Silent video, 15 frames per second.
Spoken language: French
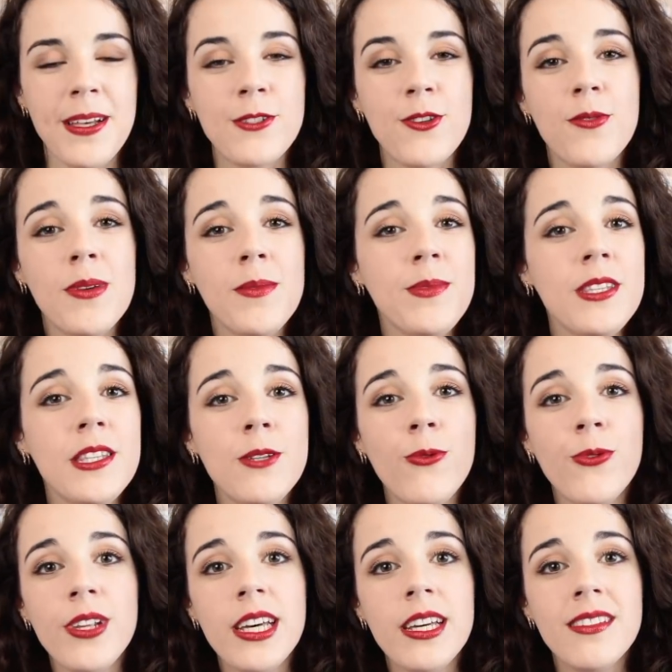parce que même si
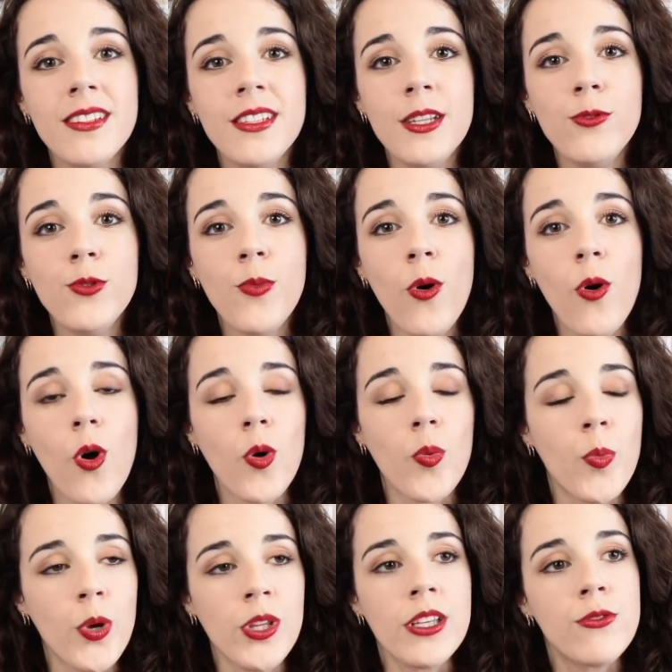on a un dénouement en
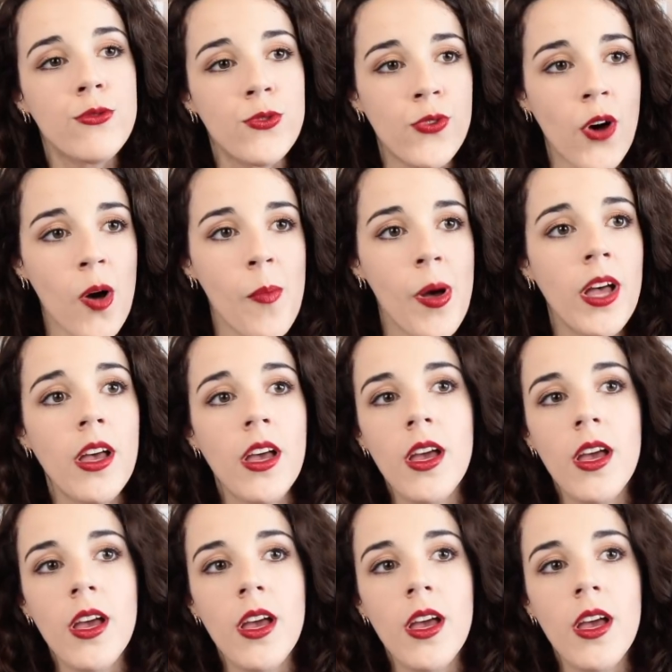bonne et due forme,